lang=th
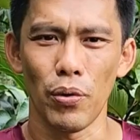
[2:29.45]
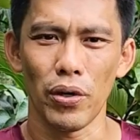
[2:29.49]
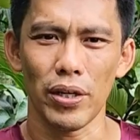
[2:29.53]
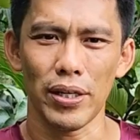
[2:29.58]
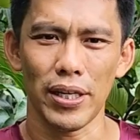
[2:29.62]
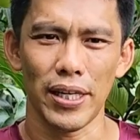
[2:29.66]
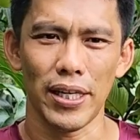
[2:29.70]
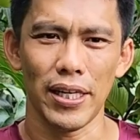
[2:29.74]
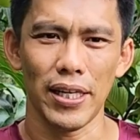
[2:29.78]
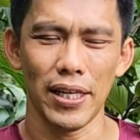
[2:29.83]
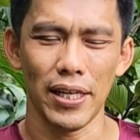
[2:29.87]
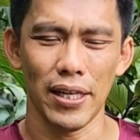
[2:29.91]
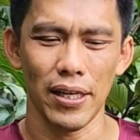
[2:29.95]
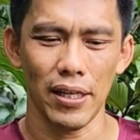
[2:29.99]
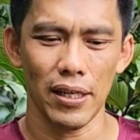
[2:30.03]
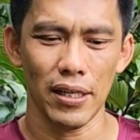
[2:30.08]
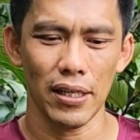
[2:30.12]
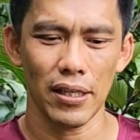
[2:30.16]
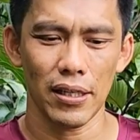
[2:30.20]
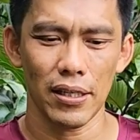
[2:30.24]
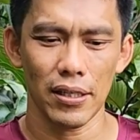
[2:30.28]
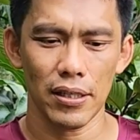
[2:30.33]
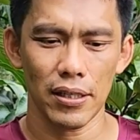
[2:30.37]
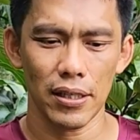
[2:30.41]
พวกนี้
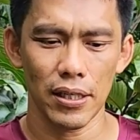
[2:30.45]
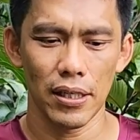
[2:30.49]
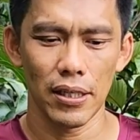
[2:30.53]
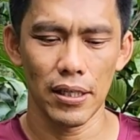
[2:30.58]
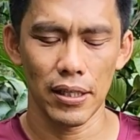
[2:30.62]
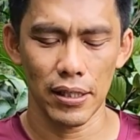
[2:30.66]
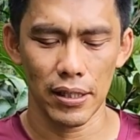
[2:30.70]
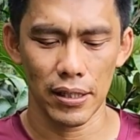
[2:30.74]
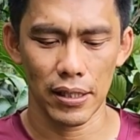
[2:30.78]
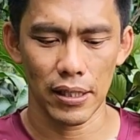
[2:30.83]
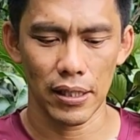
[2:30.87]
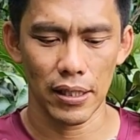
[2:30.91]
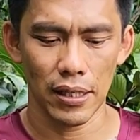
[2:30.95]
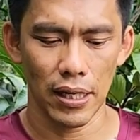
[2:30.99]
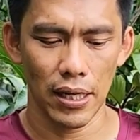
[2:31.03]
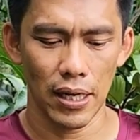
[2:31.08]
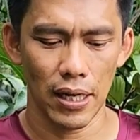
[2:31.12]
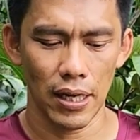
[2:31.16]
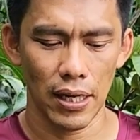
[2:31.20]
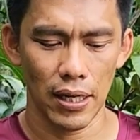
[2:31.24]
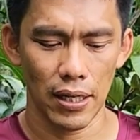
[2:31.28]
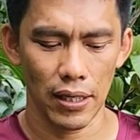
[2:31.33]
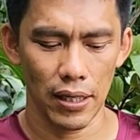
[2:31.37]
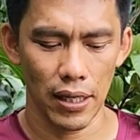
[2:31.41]
เกิด
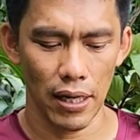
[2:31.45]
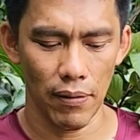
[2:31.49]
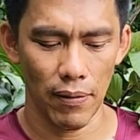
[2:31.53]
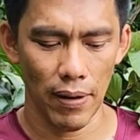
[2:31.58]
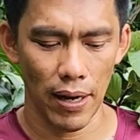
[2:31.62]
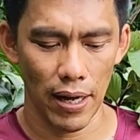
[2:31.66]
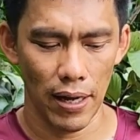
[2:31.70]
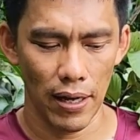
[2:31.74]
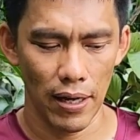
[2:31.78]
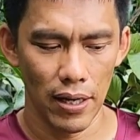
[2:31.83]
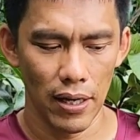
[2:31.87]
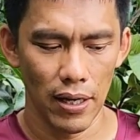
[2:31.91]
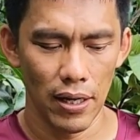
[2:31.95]
เขาเรียกว่า